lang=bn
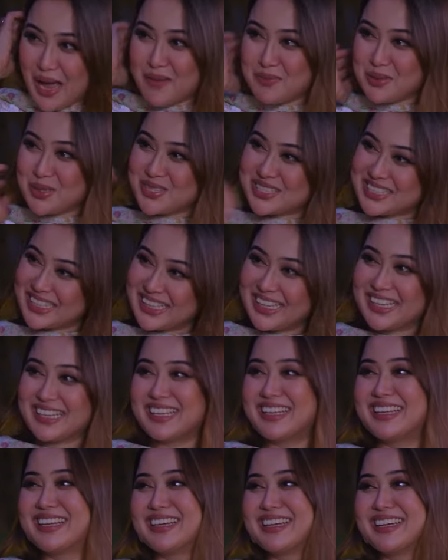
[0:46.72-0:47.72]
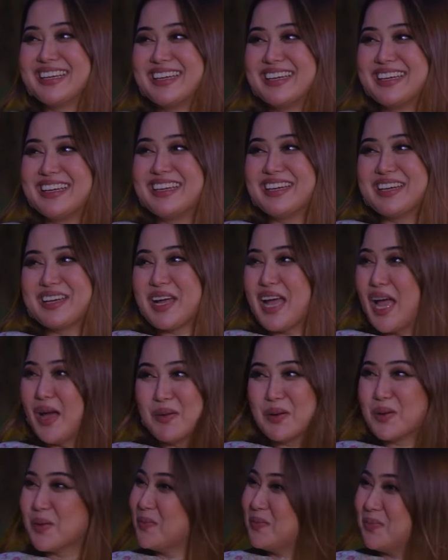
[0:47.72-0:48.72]
আমিও সিঙ্গেল
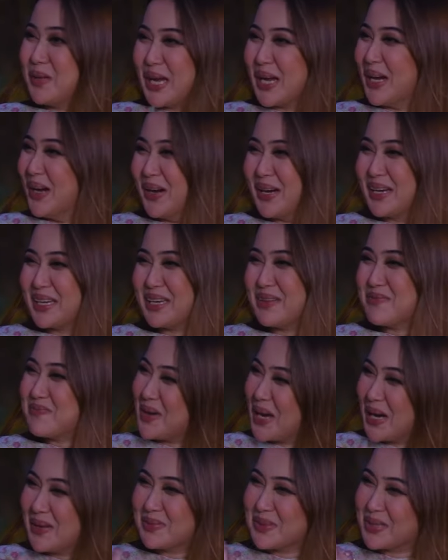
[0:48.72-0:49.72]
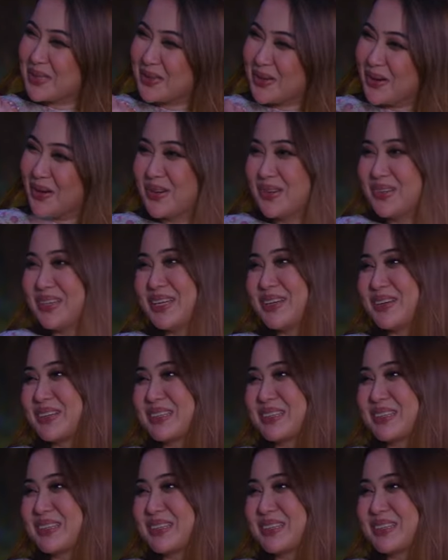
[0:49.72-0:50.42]
আমারও বিয়ে হয়নি প্রেম তো কখনোই